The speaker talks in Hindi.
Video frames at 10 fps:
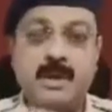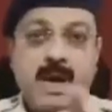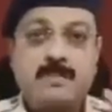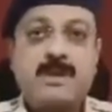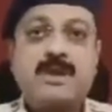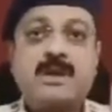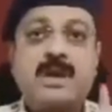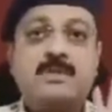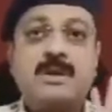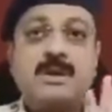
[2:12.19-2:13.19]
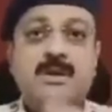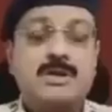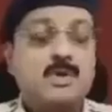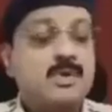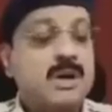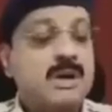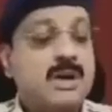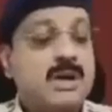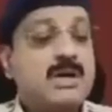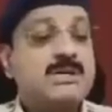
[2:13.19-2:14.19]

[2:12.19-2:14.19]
मैं आपकी जानकारी में रखना चाहूंगा कि